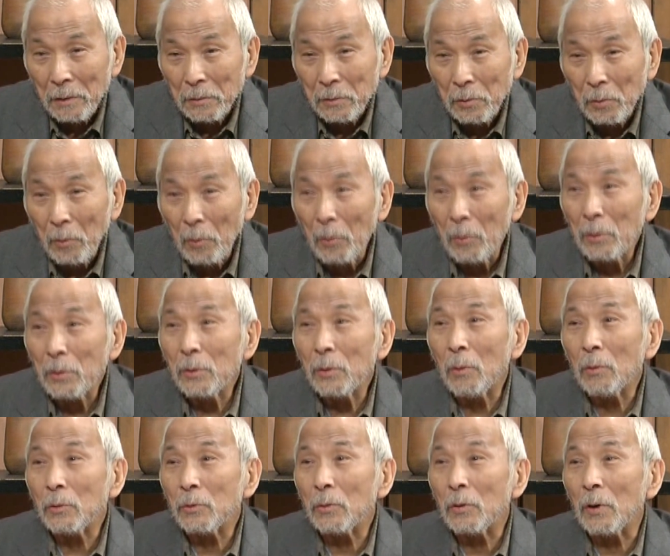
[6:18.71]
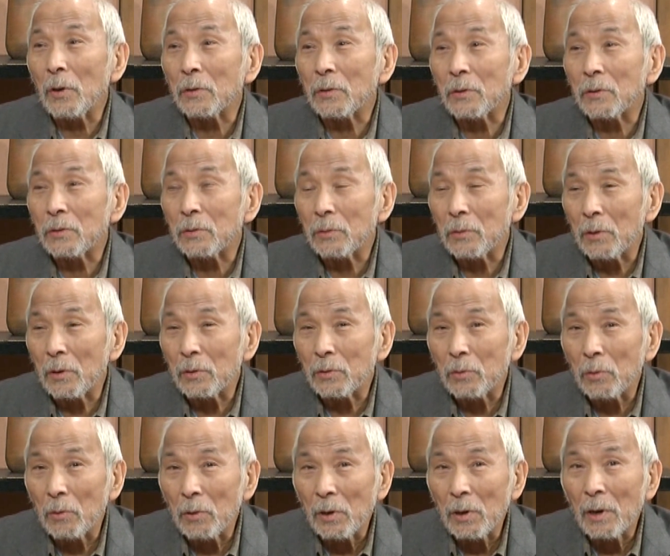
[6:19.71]
そういうことなんですよね、
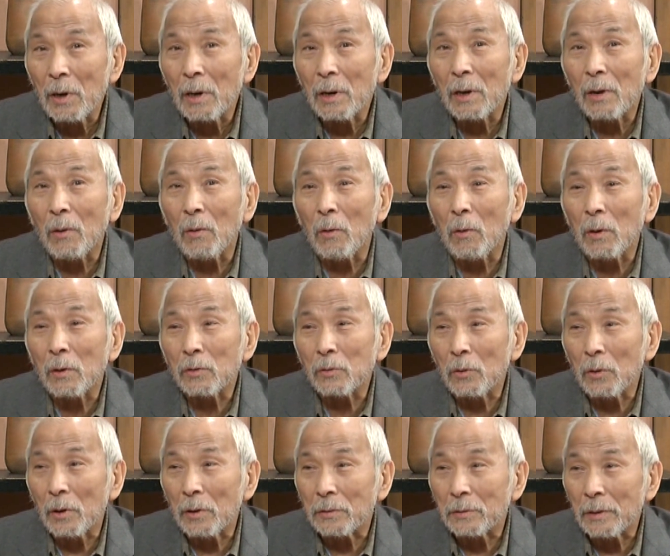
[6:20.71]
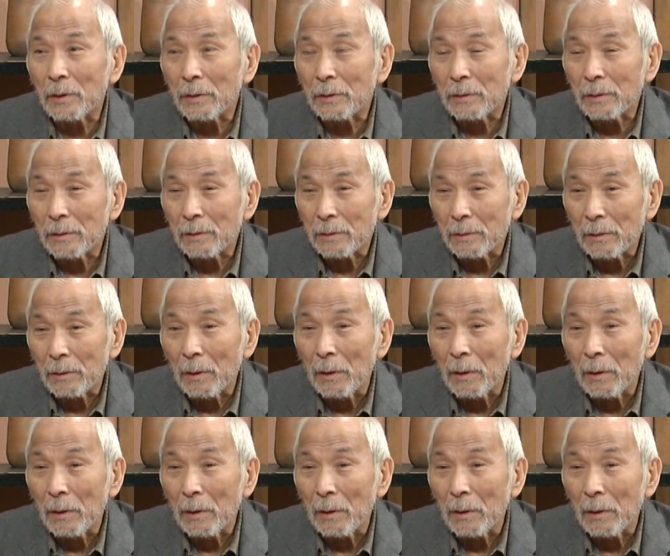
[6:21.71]
それがね講和条約なんですよ